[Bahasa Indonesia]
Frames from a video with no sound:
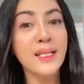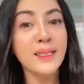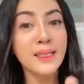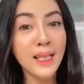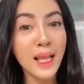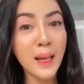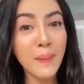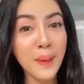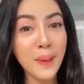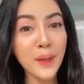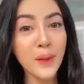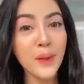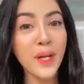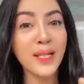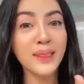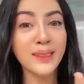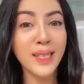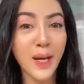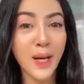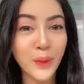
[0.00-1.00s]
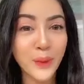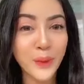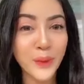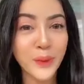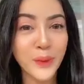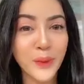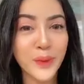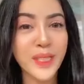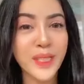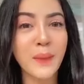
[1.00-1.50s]
Selamat ulang tahun
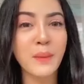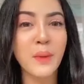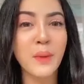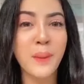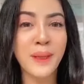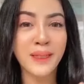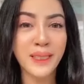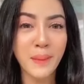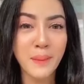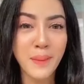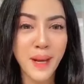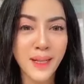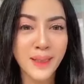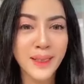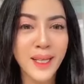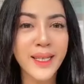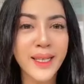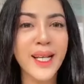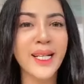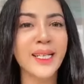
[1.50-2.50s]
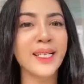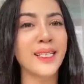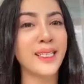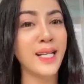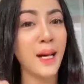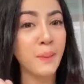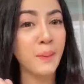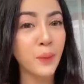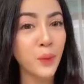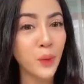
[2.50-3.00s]
untuk Kabupaten Banggai yang
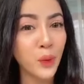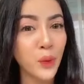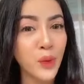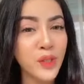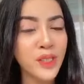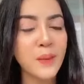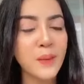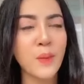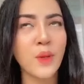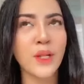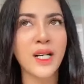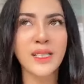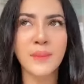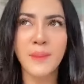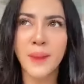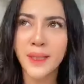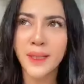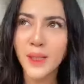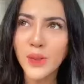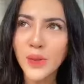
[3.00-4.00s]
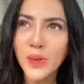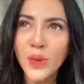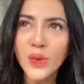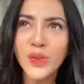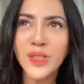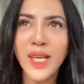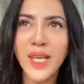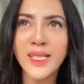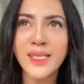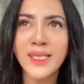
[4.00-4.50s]
ke-60. Semoga semakin
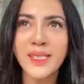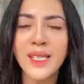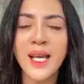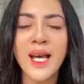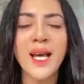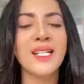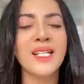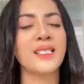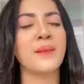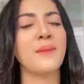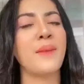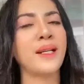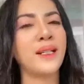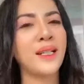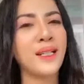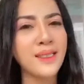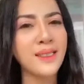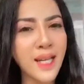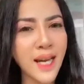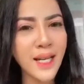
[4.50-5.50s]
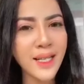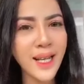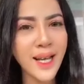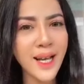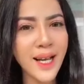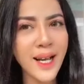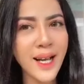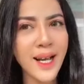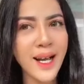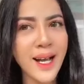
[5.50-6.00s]
sukses, semakin
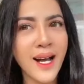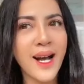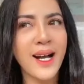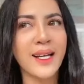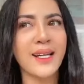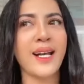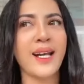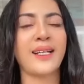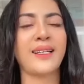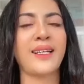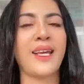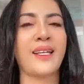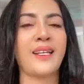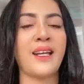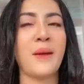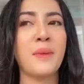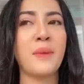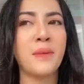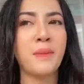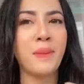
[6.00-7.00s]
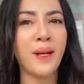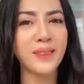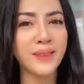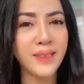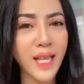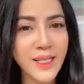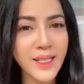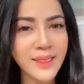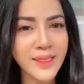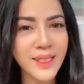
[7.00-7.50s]
jaya, rakyatnya
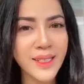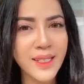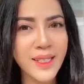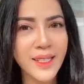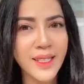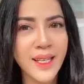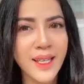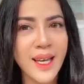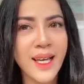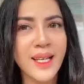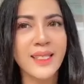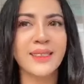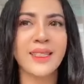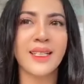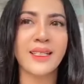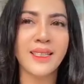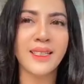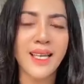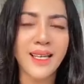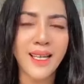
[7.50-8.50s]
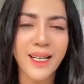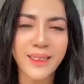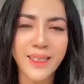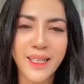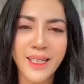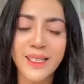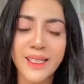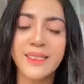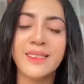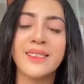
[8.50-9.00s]
terprestasi, serta
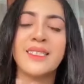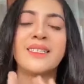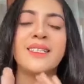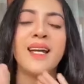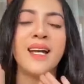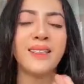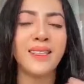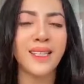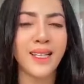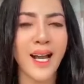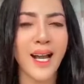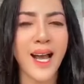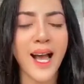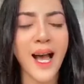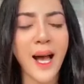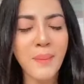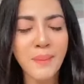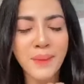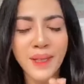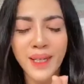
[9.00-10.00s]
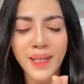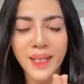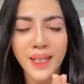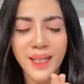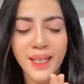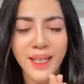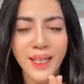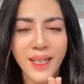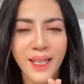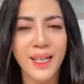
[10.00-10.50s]
rakyatnya sejahtera.
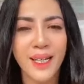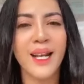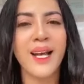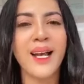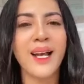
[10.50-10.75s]
Amin.